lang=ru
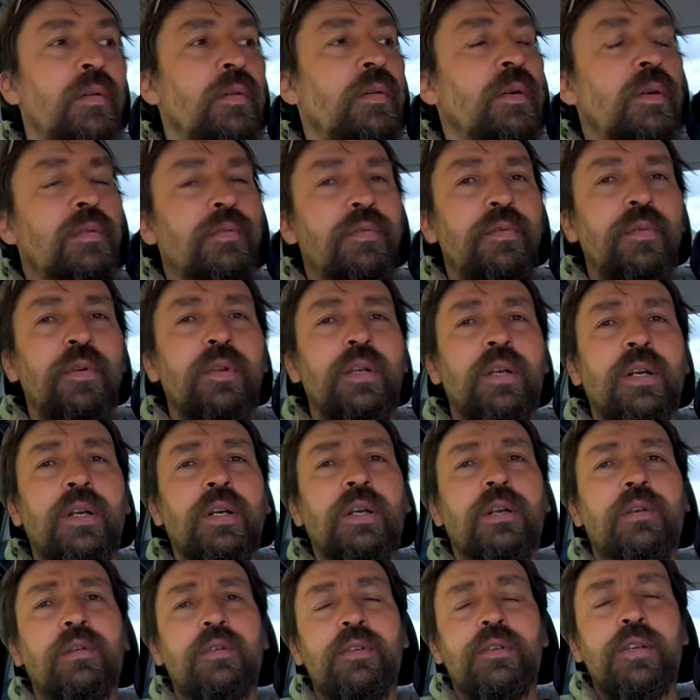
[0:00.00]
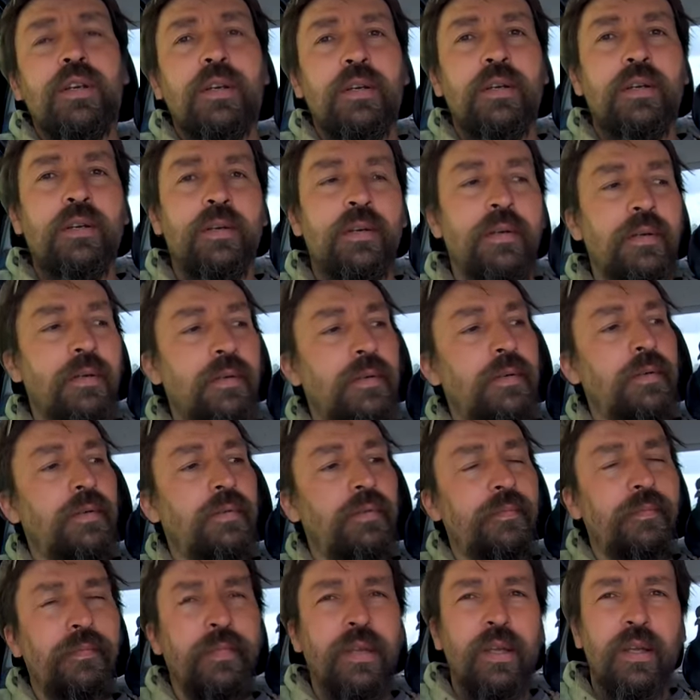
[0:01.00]
Вот, Федор, короче,
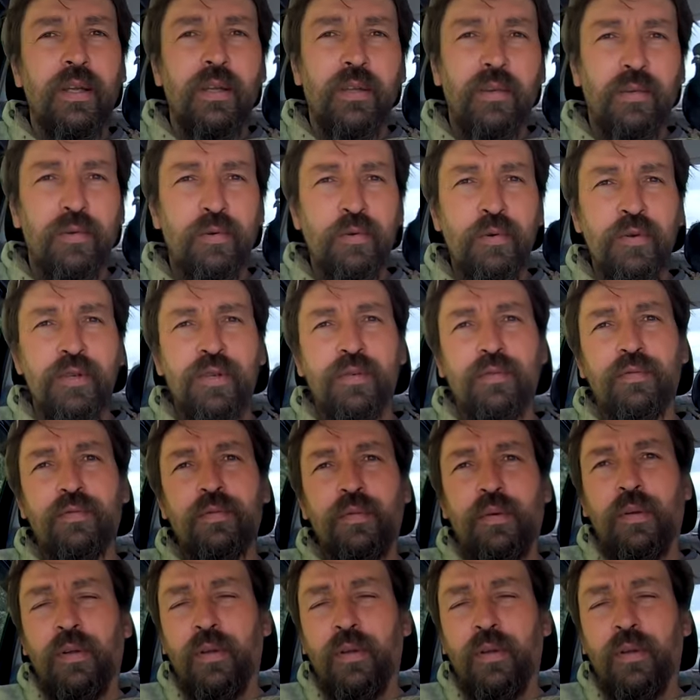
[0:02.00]
тоже